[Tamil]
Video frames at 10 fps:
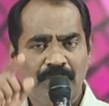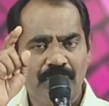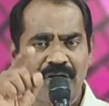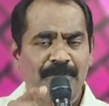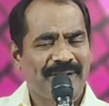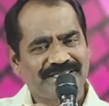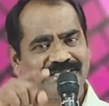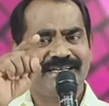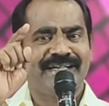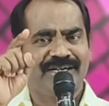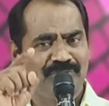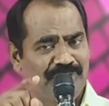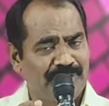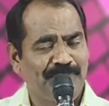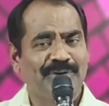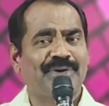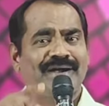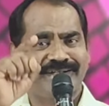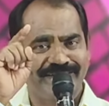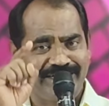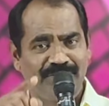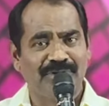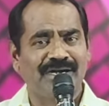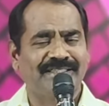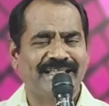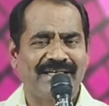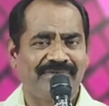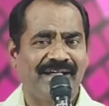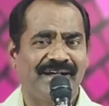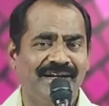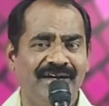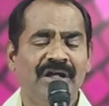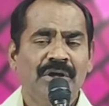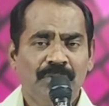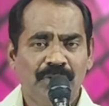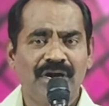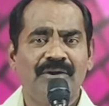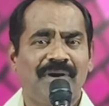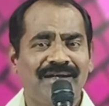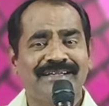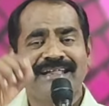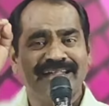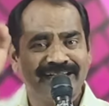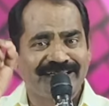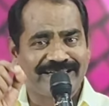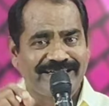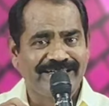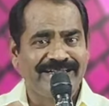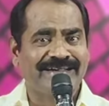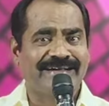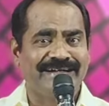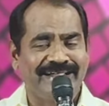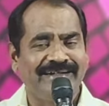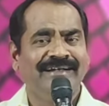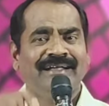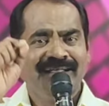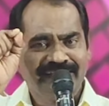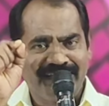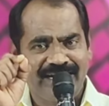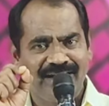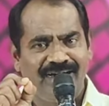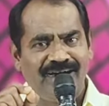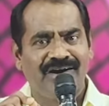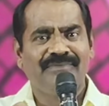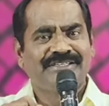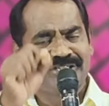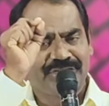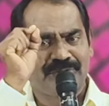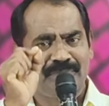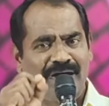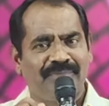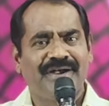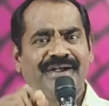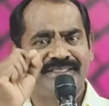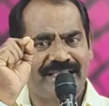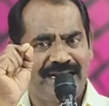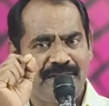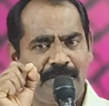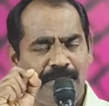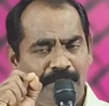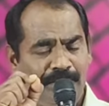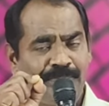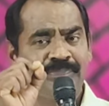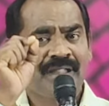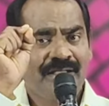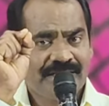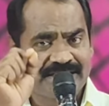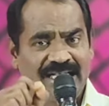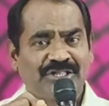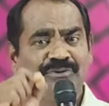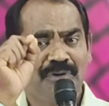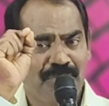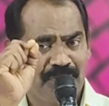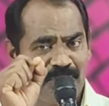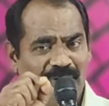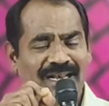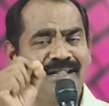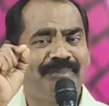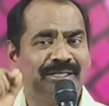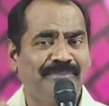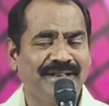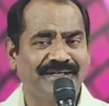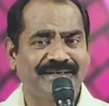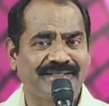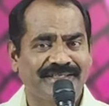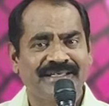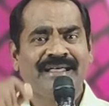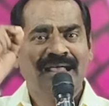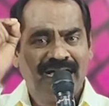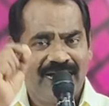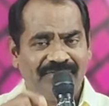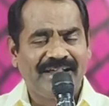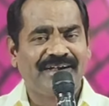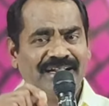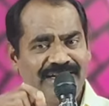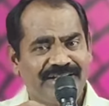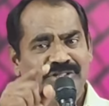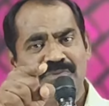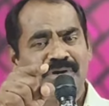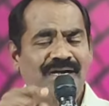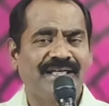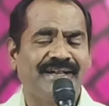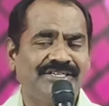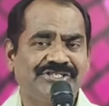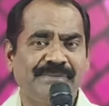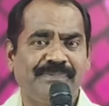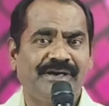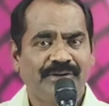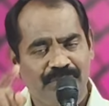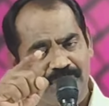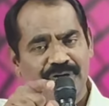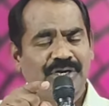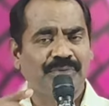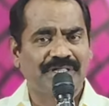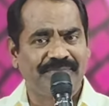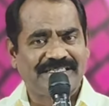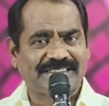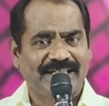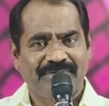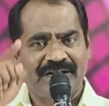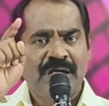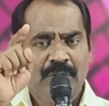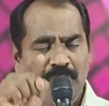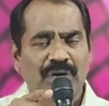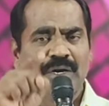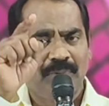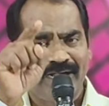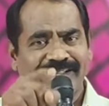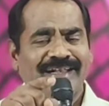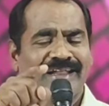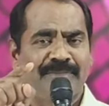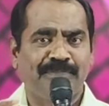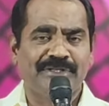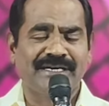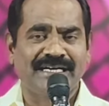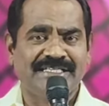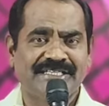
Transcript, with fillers: உங்கள் பிரச்சனைகள் உங்கள் போராட்டங்கள் உங்கள் தேவைகள் உங்கள் வாழ்க்கையில் இருக்கிற நெருக்கடிகள் எல்லாவற்றிற்கும் அவரிடத்தில் சத்துவமும் வல்லமையும் இருக்கிறது அவைகளிலிருந்து உங்களை ரட்சிப்பார் உங்களுக்கு உதவி செய்வார் உங்கள் வாழ்க்கையில் அற்புதங்களை